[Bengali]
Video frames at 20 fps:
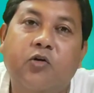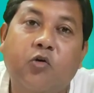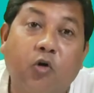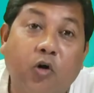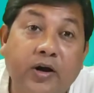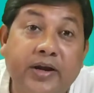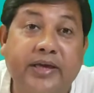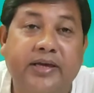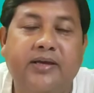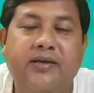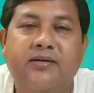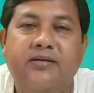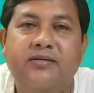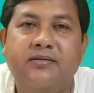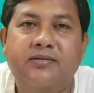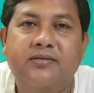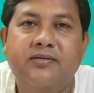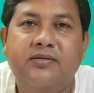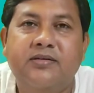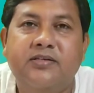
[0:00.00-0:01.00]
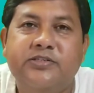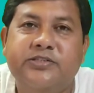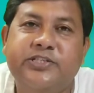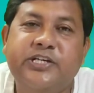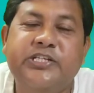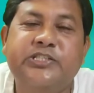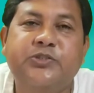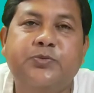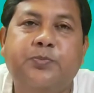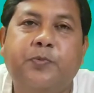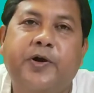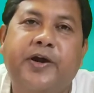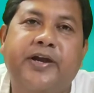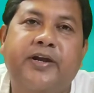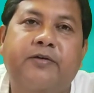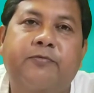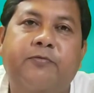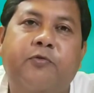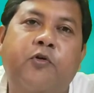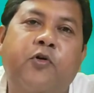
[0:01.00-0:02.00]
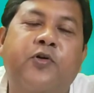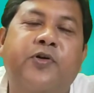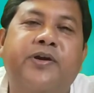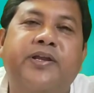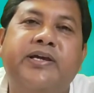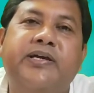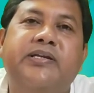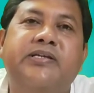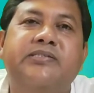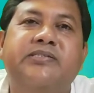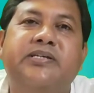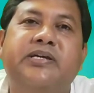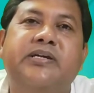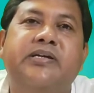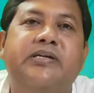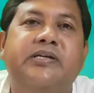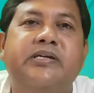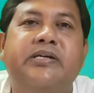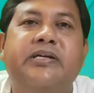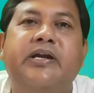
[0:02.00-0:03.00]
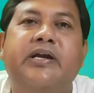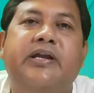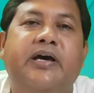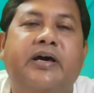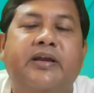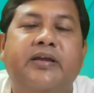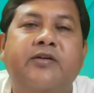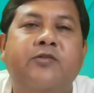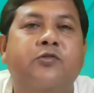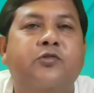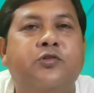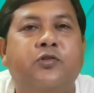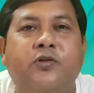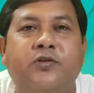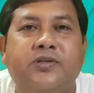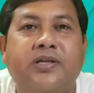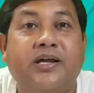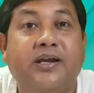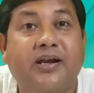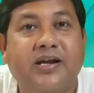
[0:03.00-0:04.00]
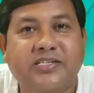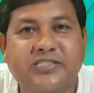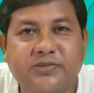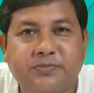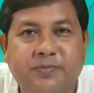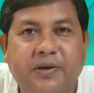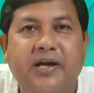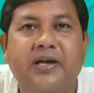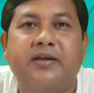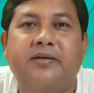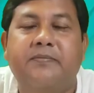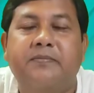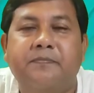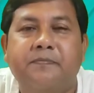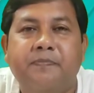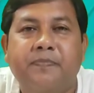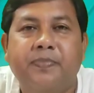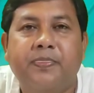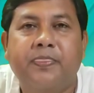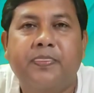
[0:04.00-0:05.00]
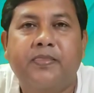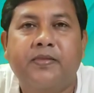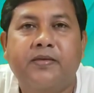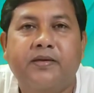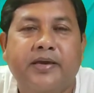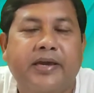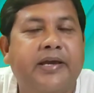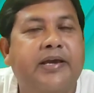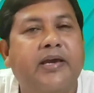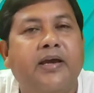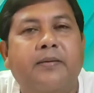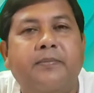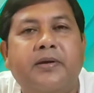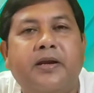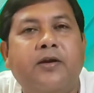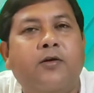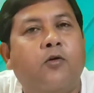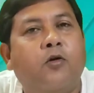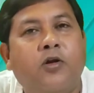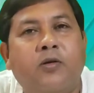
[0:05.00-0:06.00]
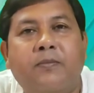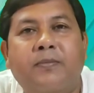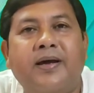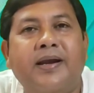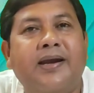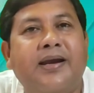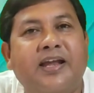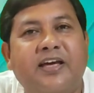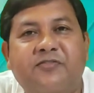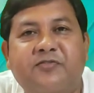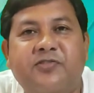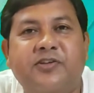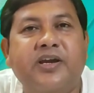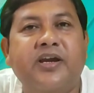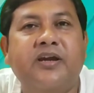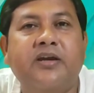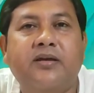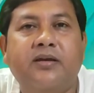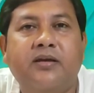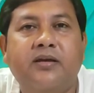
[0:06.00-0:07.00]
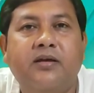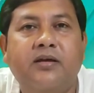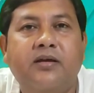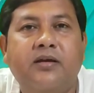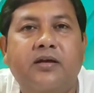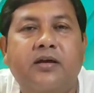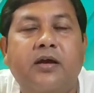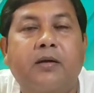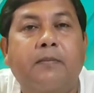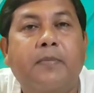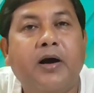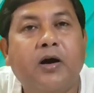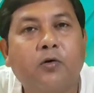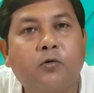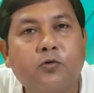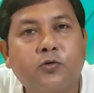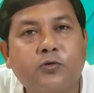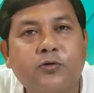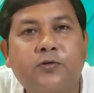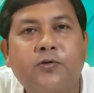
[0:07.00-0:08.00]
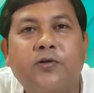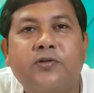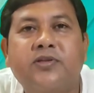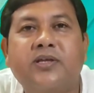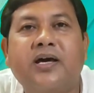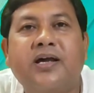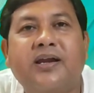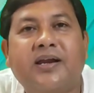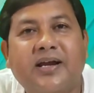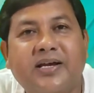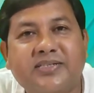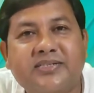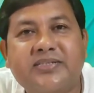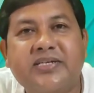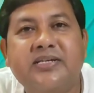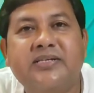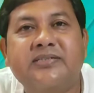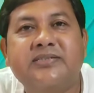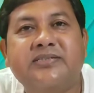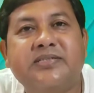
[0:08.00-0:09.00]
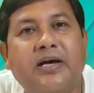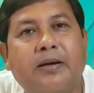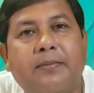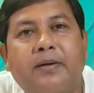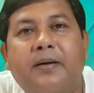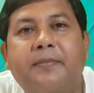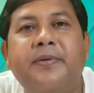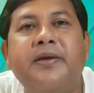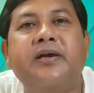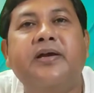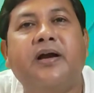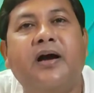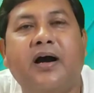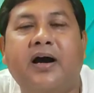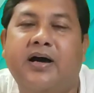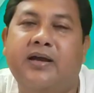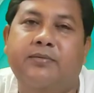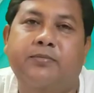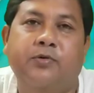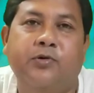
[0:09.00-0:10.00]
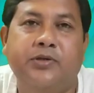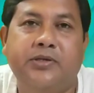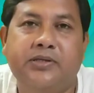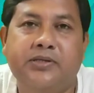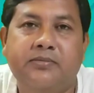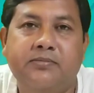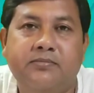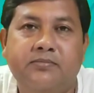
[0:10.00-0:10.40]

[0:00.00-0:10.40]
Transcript: গড়ে সিক্স পয়েন্ট ফোর ডিগ্রি সেন্টিগ্রেড হারে উষ্ণতা হ্রাস পায় একে আমরা নর্মাল ল্যাপস বা উষ্ণতা হ্রাসের স্বাভাবিক হার বলি